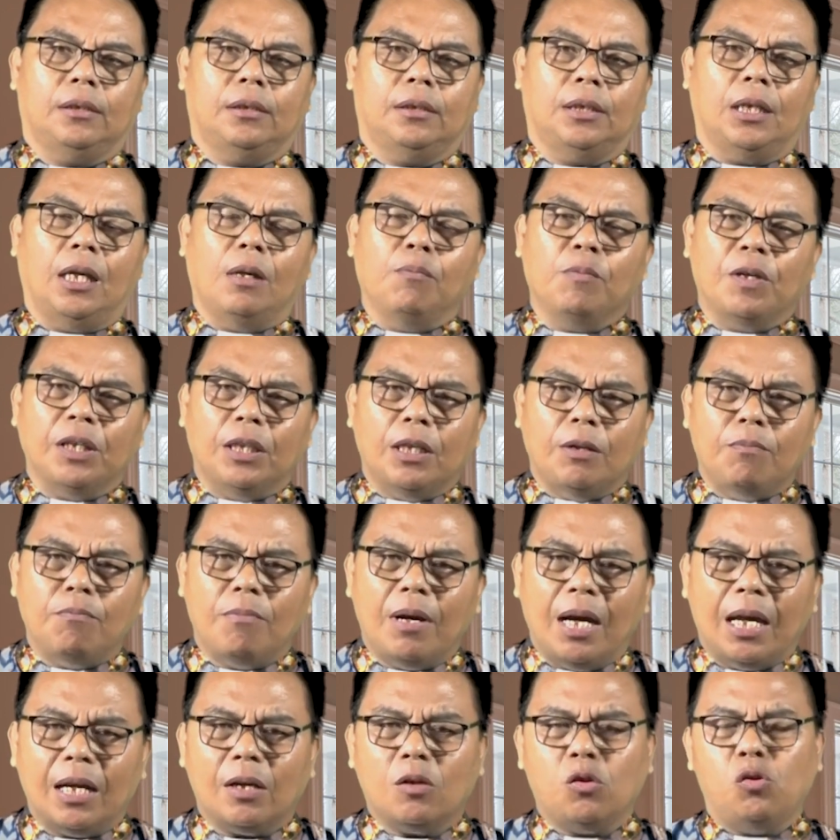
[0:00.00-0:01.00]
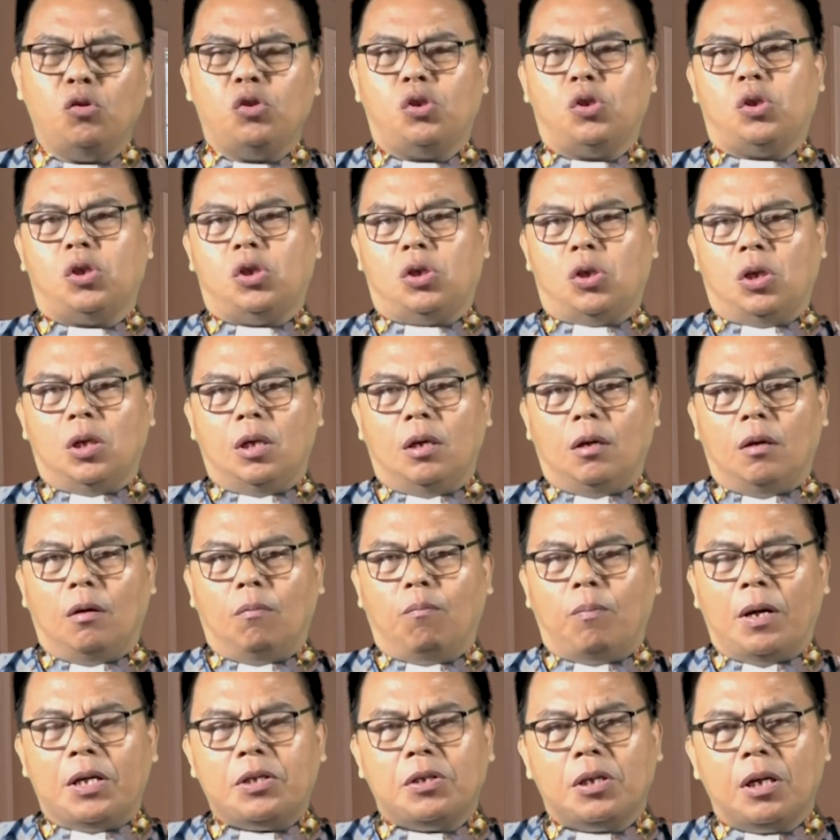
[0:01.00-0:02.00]
dalam kitab Markus
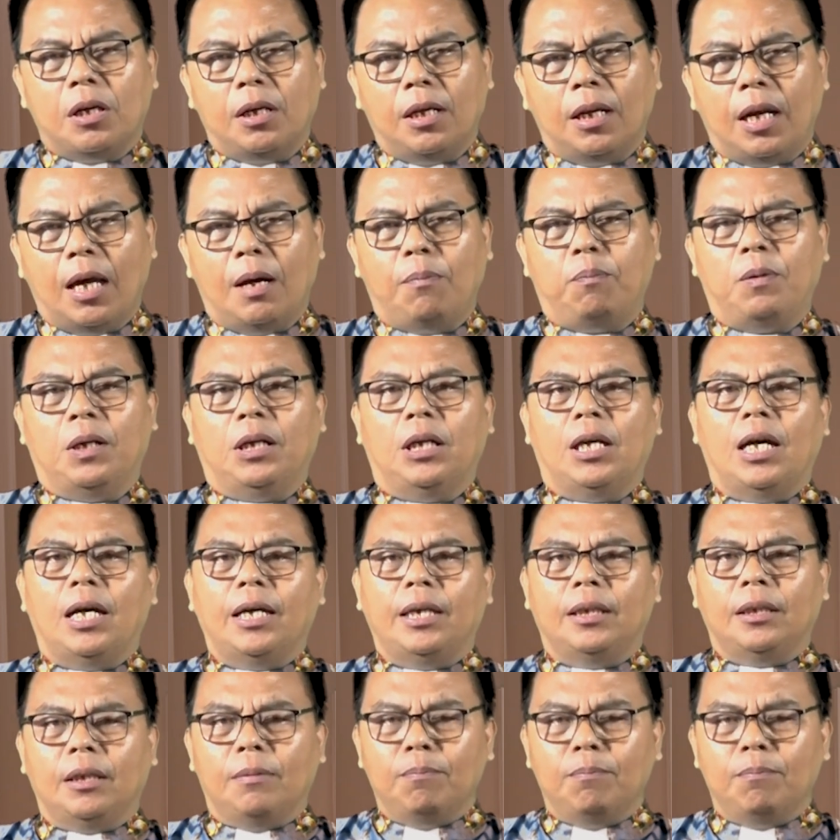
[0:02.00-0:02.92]
pasal 8 ayat